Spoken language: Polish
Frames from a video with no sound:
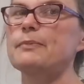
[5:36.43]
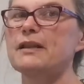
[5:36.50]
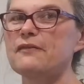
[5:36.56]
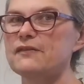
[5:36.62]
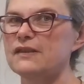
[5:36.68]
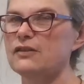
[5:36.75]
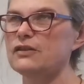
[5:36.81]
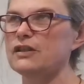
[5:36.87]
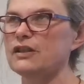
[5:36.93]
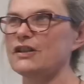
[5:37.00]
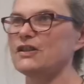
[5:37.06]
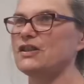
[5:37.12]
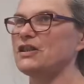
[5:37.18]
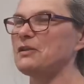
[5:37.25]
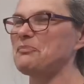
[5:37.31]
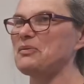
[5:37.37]
sprawdzone,
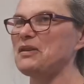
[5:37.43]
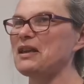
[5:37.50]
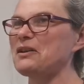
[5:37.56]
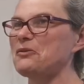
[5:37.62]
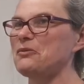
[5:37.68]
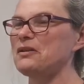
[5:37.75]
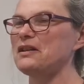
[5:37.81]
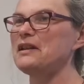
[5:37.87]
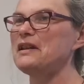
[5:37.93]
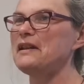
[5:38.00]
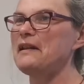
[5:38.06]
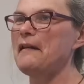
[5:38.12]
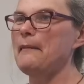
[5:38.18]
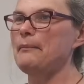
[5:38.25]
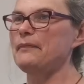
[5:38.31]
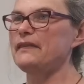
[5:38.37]
gdzie piekły
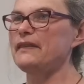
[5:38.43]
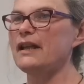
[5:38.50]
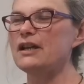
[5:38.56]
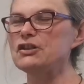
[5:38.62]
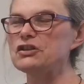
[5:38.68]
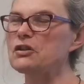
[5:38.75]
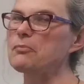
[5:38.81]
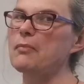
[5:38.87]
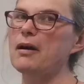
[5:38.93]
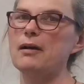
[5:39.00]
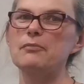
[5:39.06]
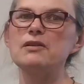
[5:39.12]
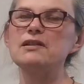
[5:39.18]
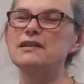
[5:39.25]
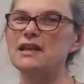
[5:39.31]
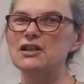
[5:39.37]
nasze
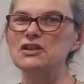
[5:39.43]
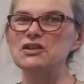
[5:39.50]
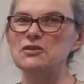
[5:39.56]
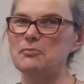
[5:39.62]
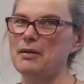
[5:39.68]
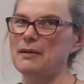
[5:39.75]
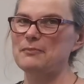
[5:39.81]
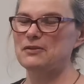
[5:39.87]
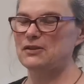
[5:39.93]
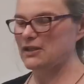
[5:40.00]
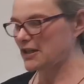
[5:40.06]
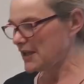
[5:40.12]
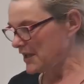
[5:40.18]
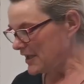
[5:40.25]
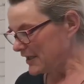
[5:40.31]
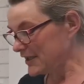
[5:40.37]
mamy, nasze
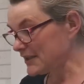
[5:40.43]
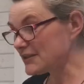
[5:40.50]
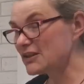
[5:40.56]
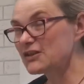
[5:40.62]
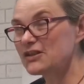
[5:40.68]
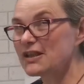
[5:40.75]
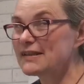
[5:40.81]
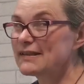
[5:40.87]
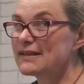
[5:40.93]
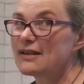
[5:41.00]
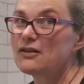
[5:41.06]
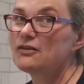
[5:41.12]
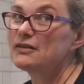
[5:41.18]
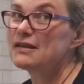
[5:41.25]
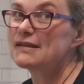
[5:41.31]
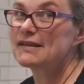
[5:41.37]
babcie i te
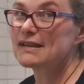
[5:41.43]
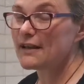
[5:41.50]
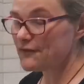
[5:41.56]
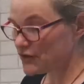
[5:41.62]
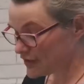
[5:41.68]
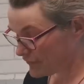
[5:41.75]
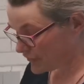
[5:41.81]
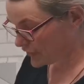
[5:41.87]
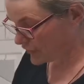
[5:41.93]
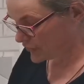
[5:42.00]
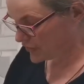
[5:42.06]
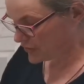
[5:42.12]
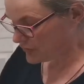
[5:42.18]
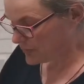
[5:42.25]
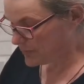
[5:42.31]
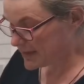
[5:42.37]
ciasta one zawsze
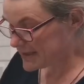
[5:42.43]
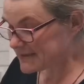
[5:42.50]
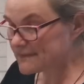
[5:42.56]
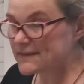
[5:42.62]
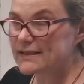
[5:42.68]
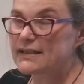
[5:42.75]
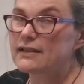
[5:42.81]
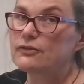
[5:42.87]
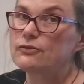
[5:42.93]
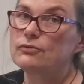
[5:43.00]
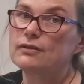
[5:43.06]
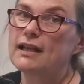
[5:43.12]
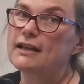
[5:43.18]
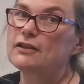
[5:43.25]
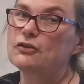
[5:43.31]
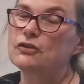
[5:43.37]
wychodziły bez
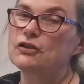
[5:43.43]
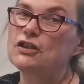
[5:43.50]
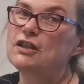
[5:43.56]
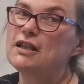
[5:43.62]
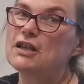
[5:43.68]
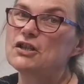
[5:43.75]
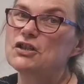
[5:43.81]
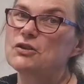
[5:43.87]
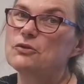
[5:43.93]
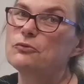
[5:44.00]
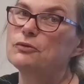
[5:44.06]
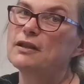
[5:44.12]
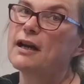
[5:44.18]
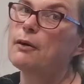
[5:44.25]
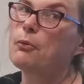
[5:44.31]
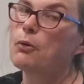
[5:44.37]
względu na to, ile się